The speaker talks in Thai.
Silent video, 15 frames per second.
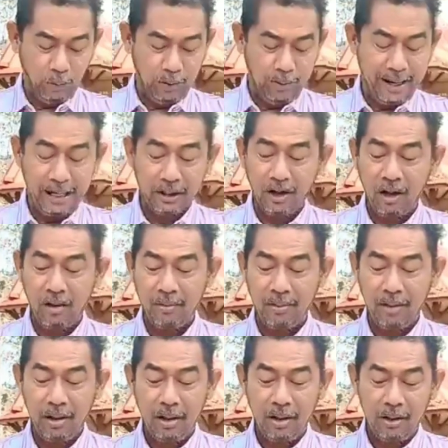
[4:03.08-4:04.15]
ผู้บริหารก็
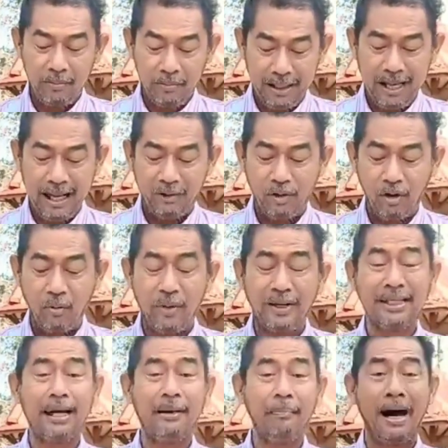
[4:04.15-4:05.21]
มีแนวโน้มว่า
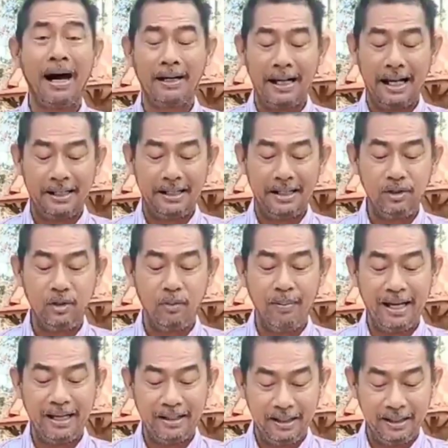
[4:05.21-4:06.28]
จะผลักดันนโย
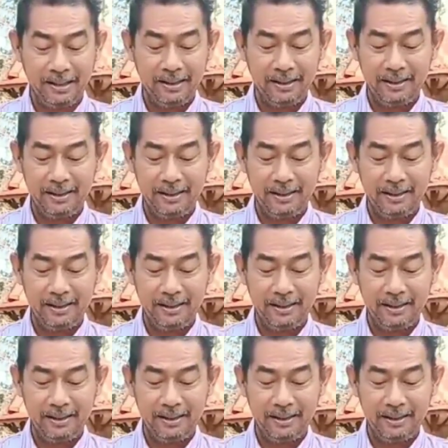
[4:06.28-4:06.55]
บายนี้